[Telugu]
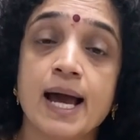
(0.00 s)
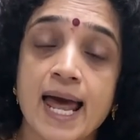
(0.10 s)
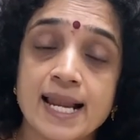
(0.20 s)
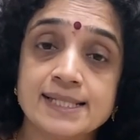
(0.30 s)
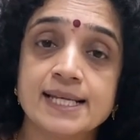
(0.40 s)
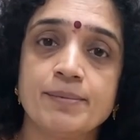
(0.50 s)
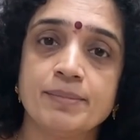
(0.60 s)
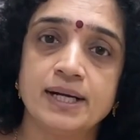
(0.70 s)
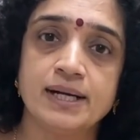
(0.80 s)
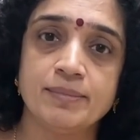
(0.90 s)

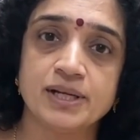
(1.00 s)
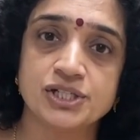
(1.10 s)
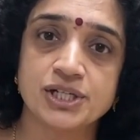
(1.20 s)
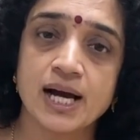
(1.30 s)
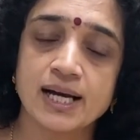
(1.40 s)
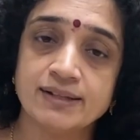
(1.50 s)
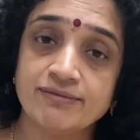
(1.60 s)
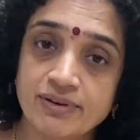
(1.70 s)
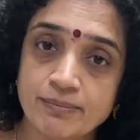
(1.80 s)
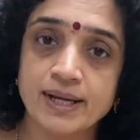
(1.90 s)
ఎల్జైమర్ డిమెన్షియా అది
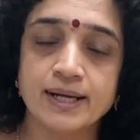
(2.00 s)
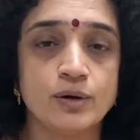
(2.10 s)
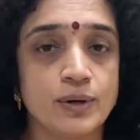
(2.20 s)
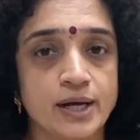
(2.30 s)
విమెన్లో